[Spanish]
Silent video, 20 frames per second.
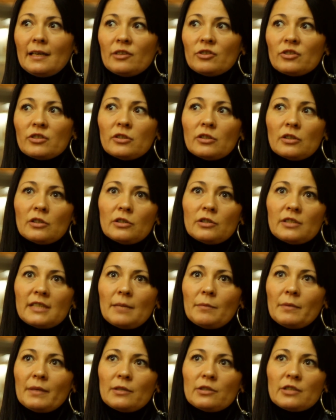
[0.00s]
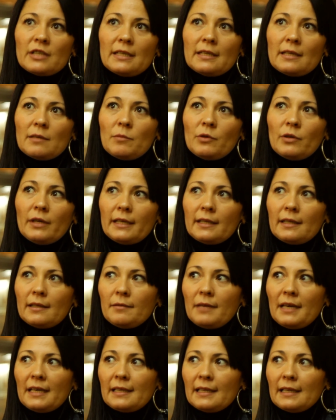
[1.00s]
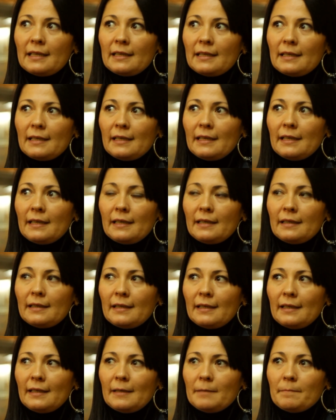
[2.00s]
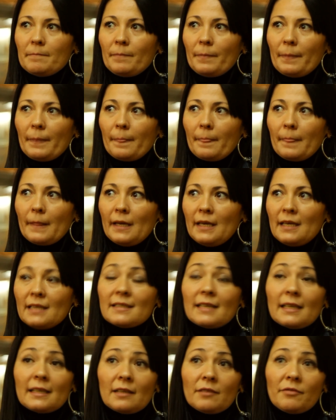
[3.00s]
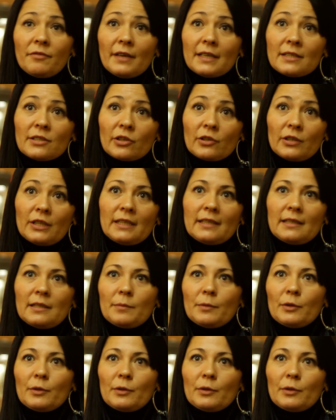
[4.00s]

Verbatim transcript: Nosotros siempre nos sentimos este, bastante satisfechos con este tipo